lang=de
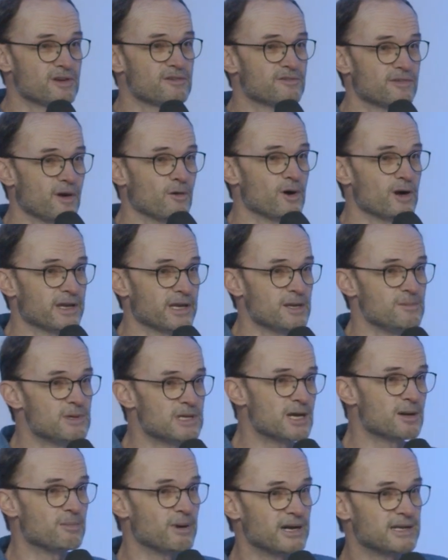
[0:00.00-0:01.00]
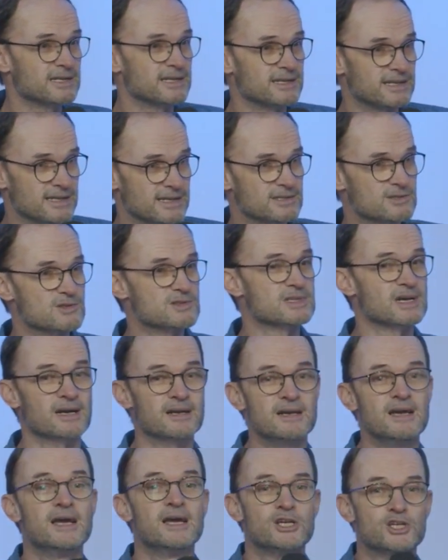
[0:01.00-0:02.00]
für einen VAG-Mitarbeiter, ja, zu
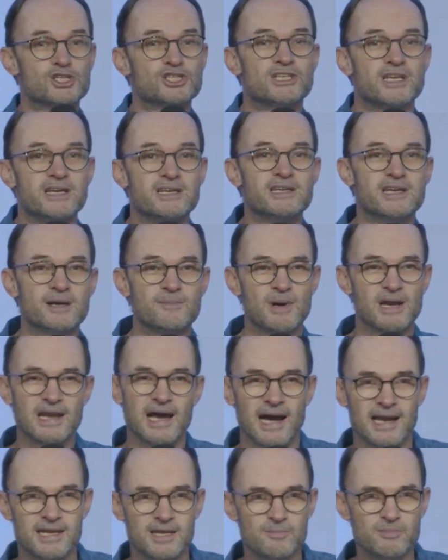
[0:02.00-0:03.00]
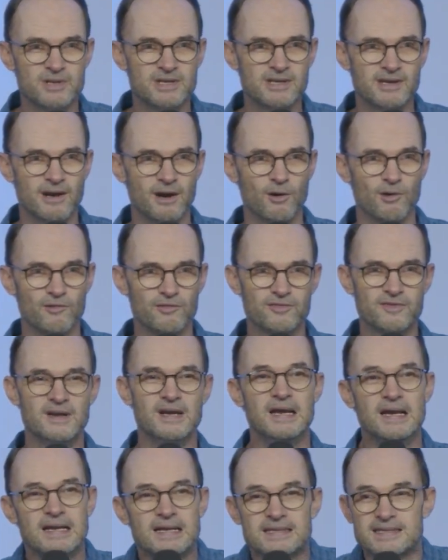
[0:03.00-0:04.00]
sagen, steht ihr mal alle bitte auf.
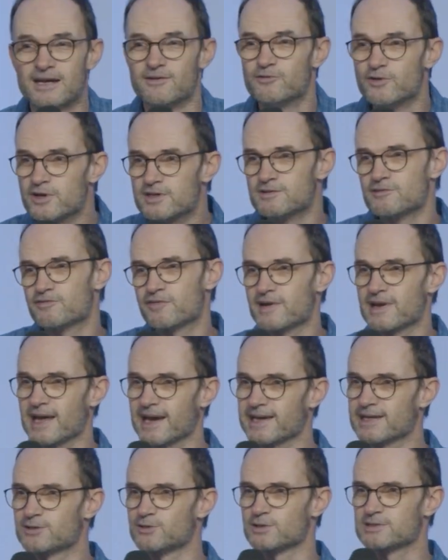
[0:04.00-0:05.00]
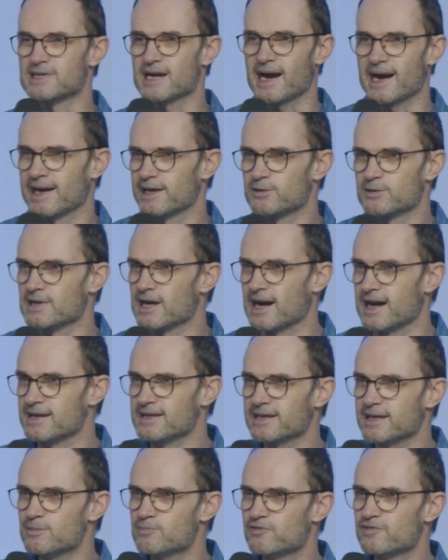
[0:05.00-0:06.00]
Da würden vielleicht noch der ein oder
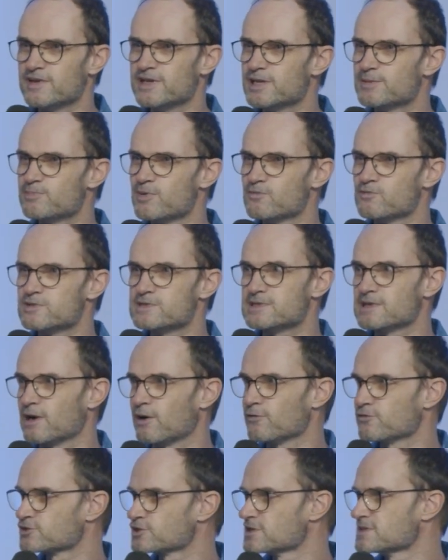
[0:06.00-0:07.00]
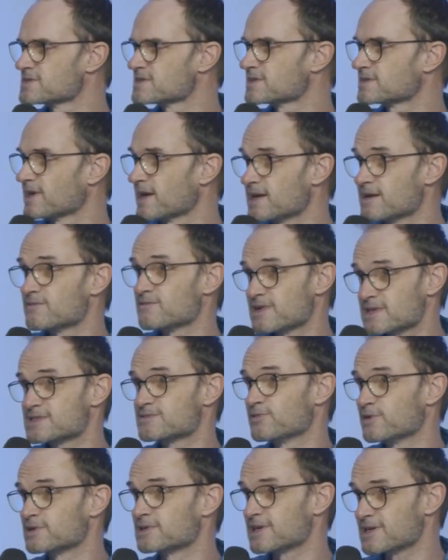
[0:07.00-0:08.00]
andere pflichtbewusst aufstehen, sich denken,
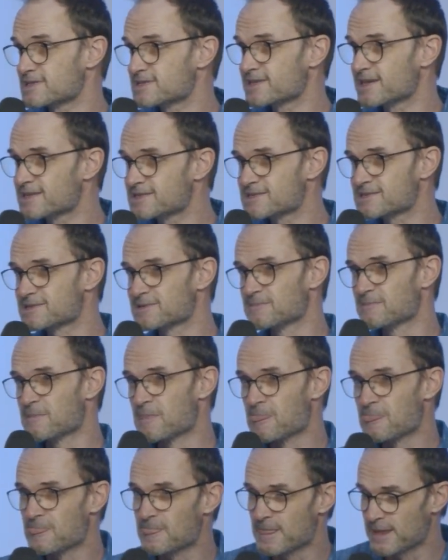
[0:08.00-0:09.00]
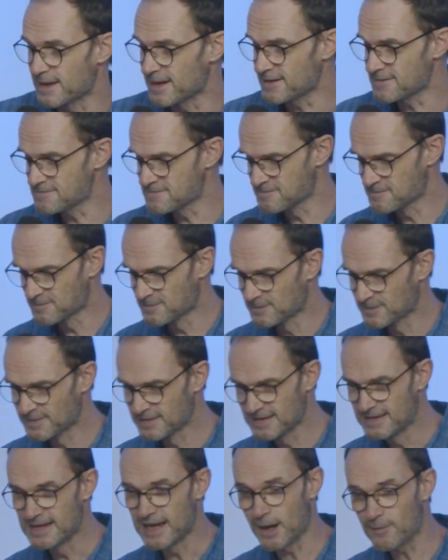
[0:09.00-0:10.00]
was wird das jetzt? Ja?
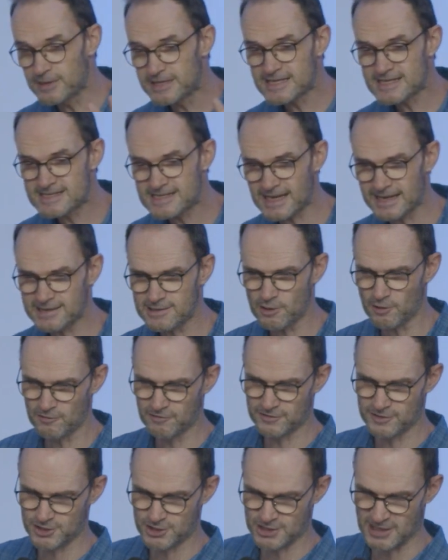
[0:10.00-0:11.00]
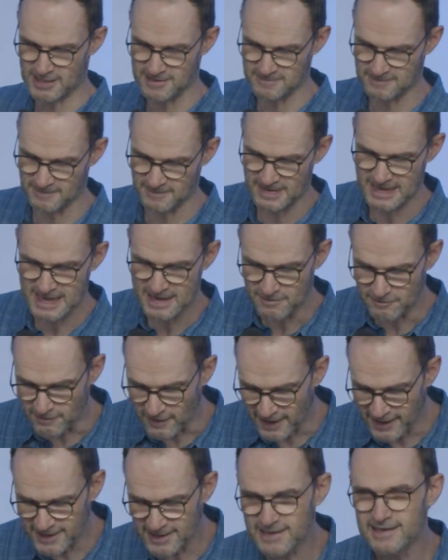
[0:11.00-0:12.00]
Aber ihr seid aufgestanden,
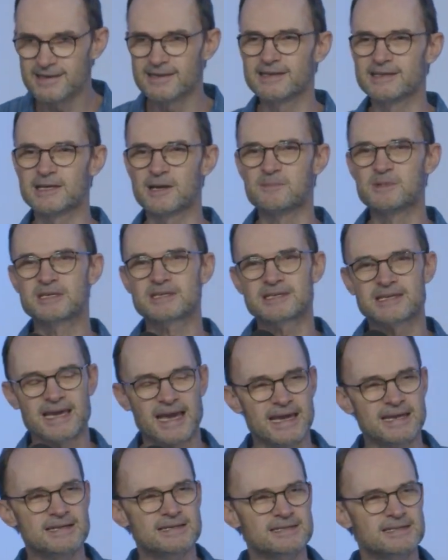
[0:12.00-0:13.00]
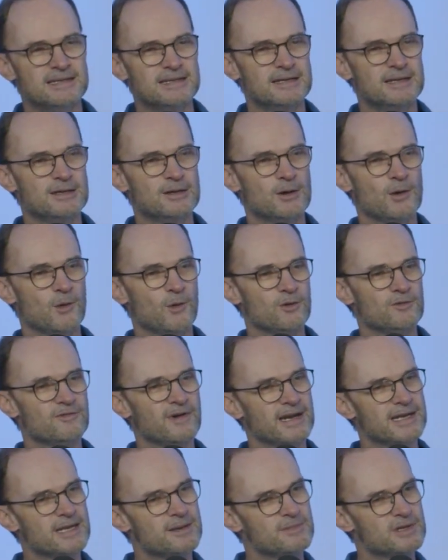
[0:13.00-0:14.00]
weil ihr mich kennt und
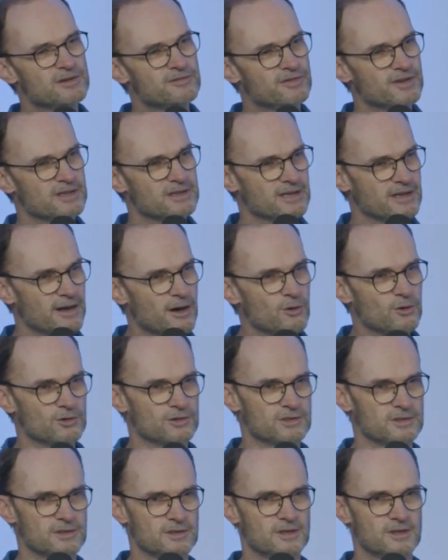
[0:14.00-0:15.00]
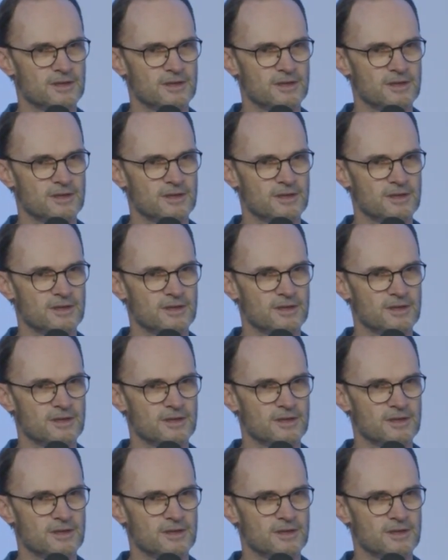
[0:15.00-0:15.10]
weil ihr mir vertraut.